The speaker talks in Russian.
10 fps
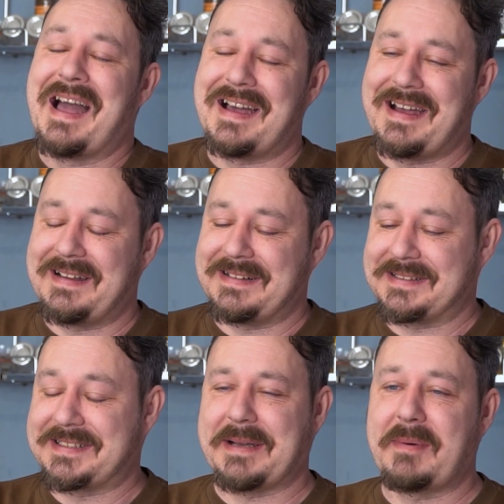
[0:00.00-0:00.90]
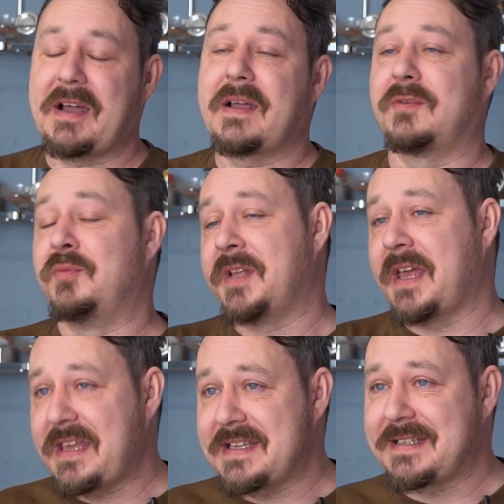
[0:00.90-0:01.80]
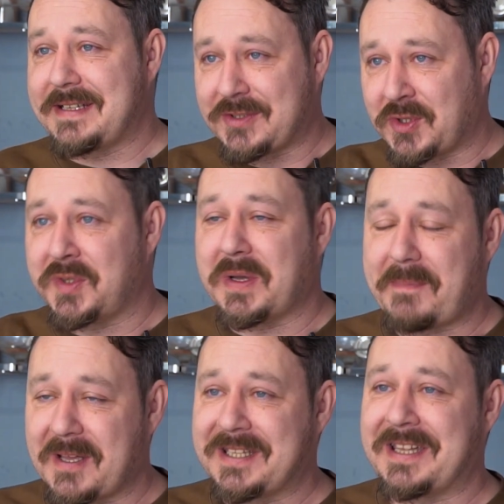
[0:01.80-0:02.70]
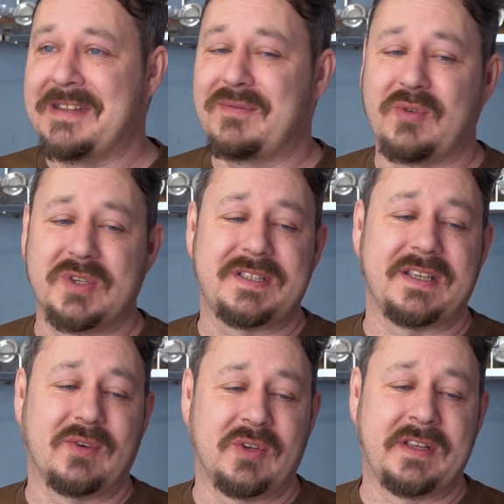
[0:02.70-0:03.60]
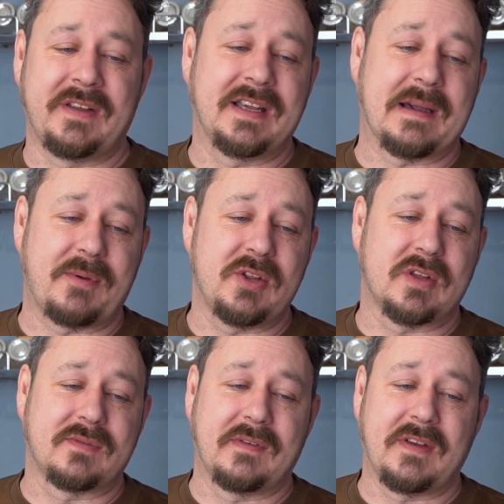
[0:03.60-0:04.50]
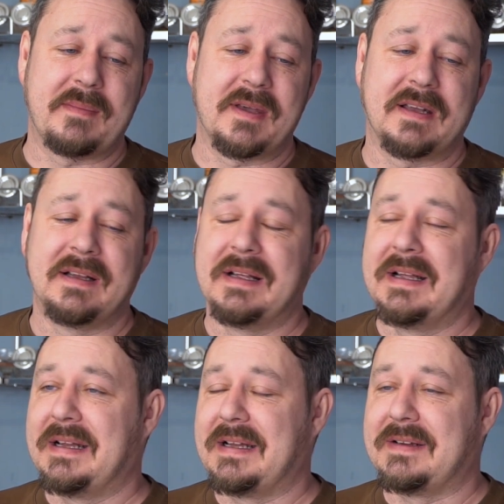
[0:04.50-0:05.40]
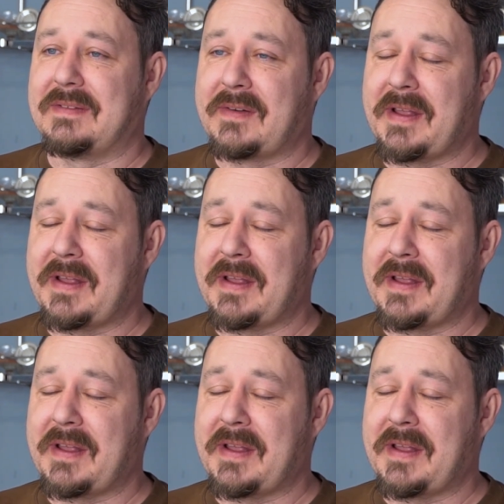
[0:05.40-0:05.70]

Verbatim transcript: Э, собака у меня есть, кто, опять-таки, не в курсе, он наверняка придет во время, э, во